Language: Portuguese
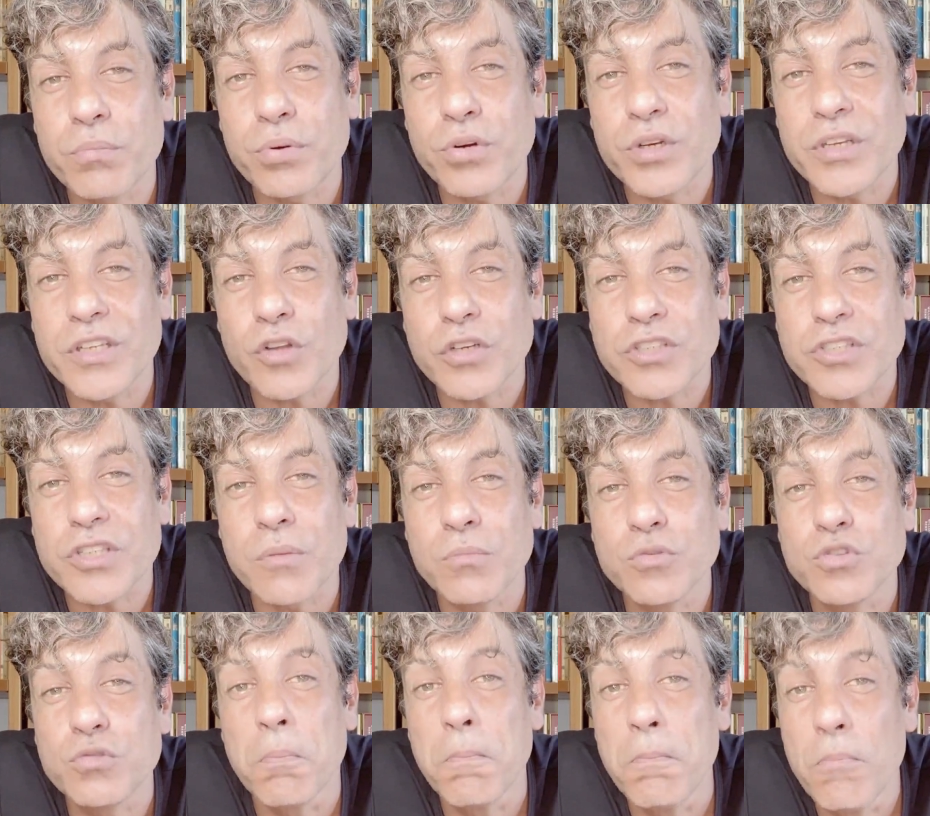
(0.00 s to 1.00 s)
porque nós
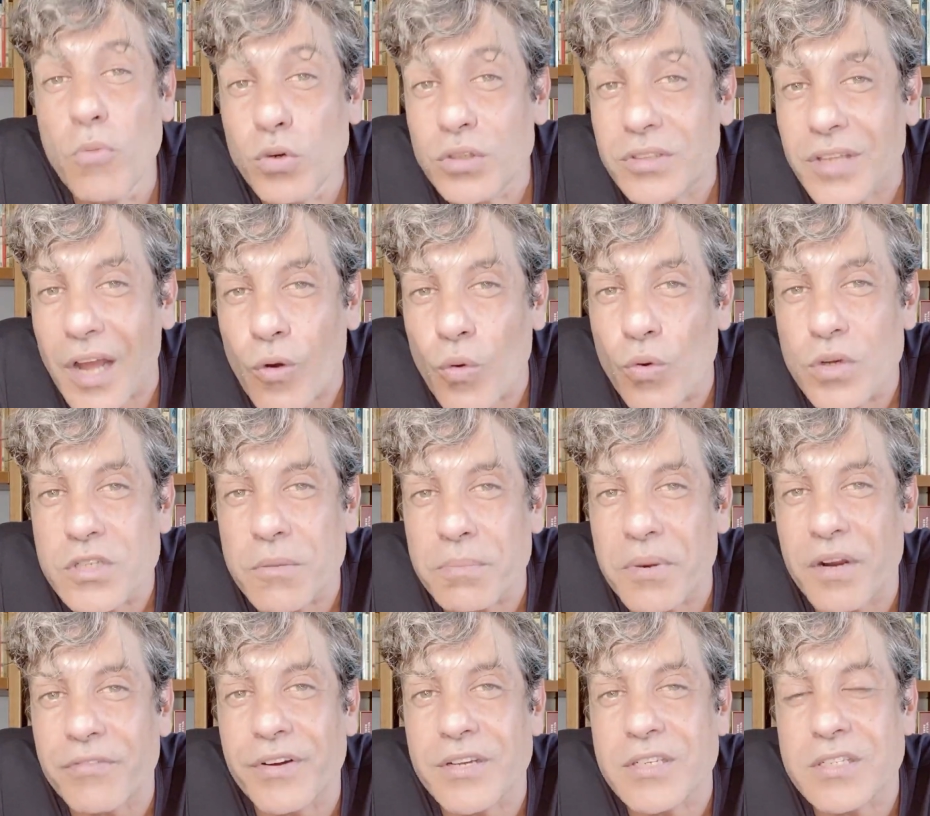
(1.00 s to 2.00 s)
temos muita coisa
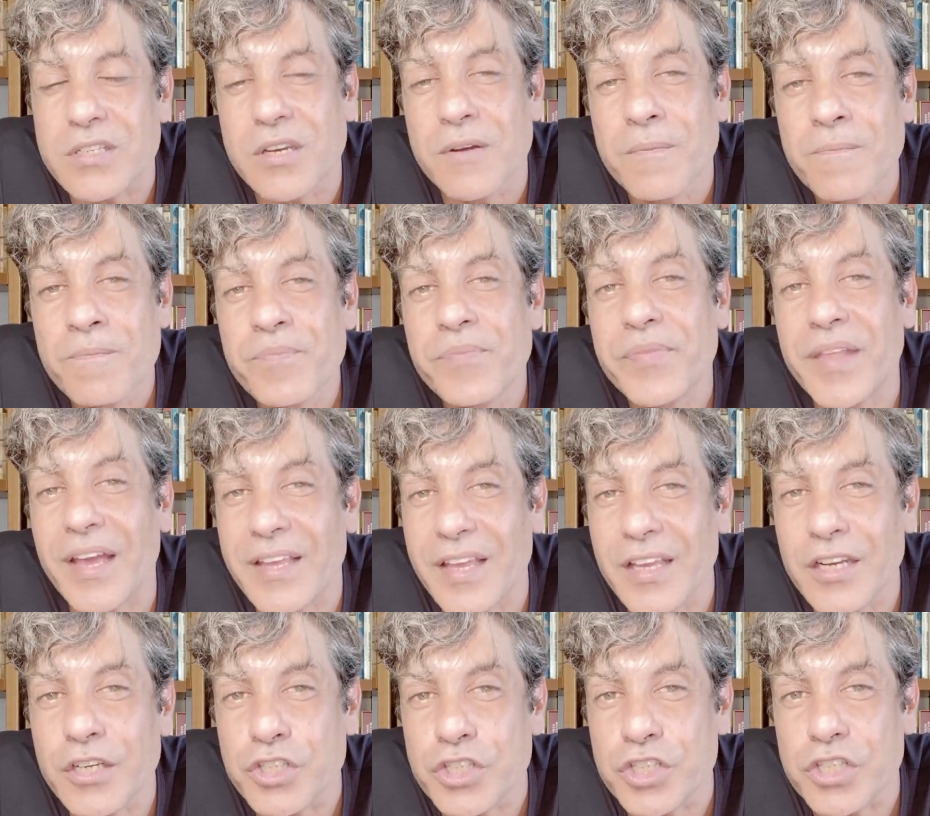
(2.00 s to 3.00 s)
para fazer
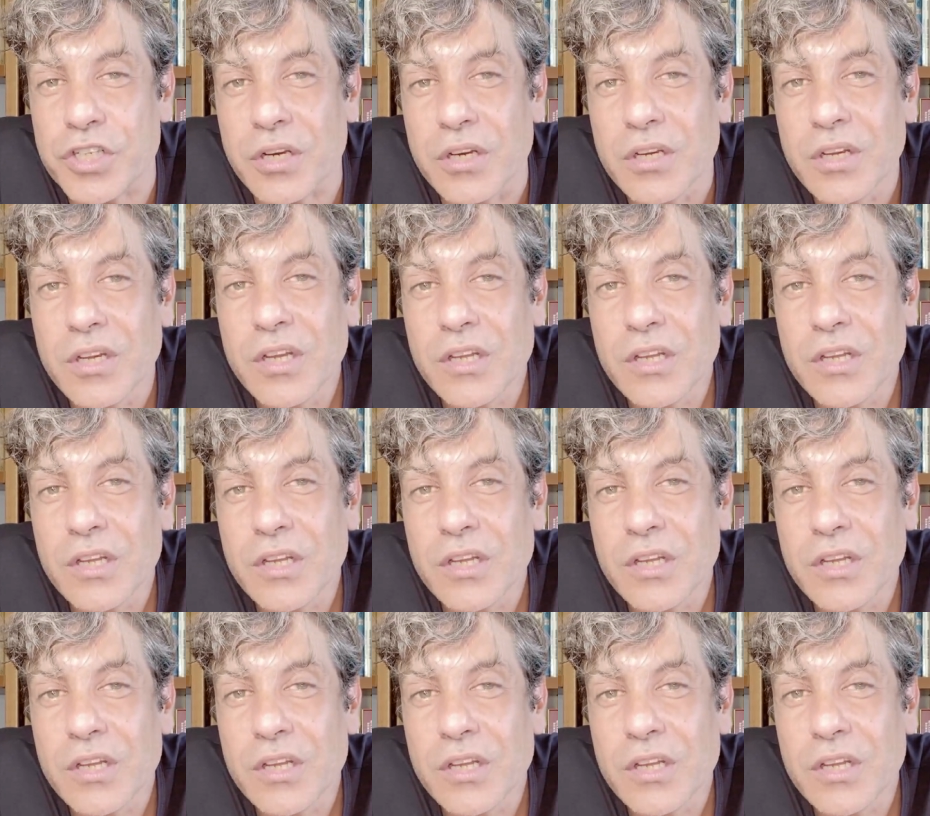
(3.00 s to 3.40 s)
naquele dia.